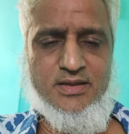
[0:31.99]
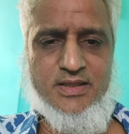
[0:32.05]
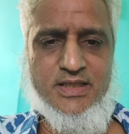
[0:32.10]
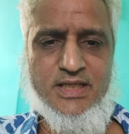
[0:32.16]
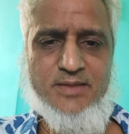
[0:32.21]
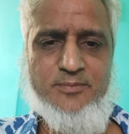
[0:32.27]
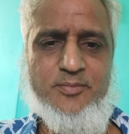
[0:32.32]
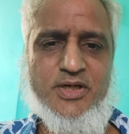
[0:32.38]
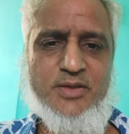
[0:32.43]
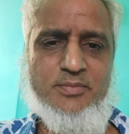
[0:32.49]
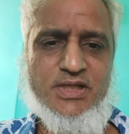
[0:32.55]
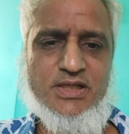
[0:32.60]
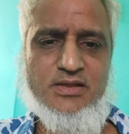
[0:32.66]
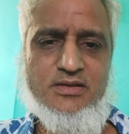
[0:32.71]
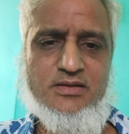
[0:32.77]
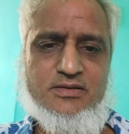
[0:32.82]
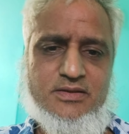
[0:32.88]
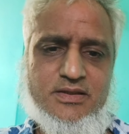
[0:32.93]
डेड
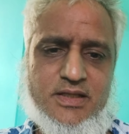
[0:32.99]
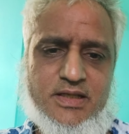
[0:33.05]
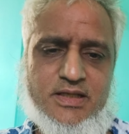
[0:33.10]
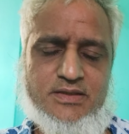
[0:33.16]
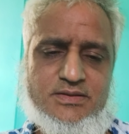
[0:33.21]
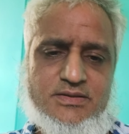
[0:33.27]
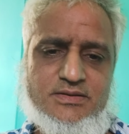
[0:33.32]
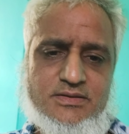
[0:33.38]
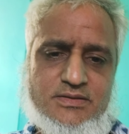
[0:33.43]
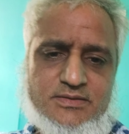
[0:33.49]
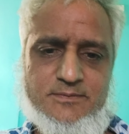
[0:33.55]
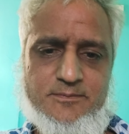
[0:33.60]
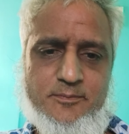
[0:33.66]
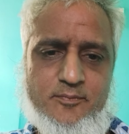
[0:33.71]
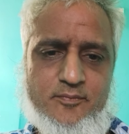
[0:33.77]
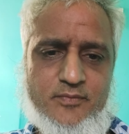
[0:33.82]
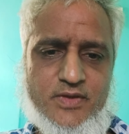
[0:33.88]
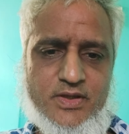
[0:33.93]
बबल क्रैश
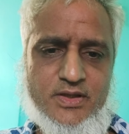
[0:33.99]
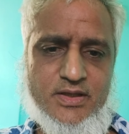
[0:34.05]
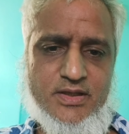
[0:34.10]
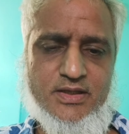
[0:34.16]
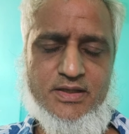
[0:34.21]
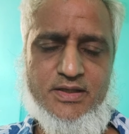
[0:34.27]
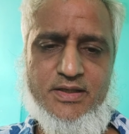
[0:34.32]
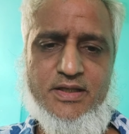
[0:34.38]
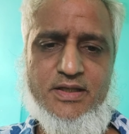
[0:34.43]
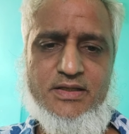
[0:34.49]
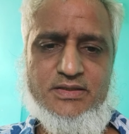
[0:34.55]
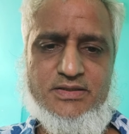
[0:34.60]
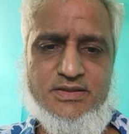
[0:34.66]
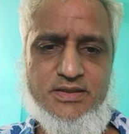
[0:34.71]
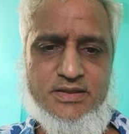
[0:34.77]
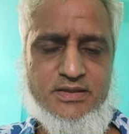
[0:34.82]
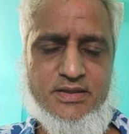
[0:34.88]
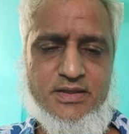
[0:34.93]
है रियल
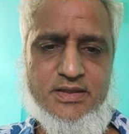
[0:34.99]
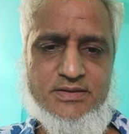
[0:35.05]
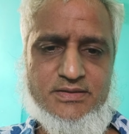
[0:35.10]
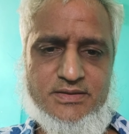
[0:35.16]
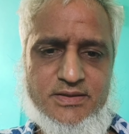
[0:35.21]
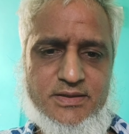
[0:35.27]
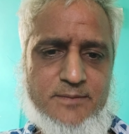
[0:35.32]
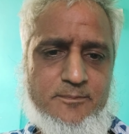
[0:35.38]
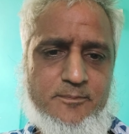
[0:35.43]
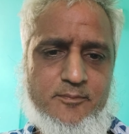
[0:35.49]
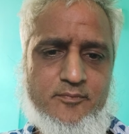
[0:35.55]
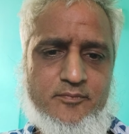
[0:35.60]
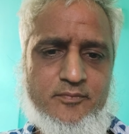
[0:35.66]
इस्टेट क्रैश है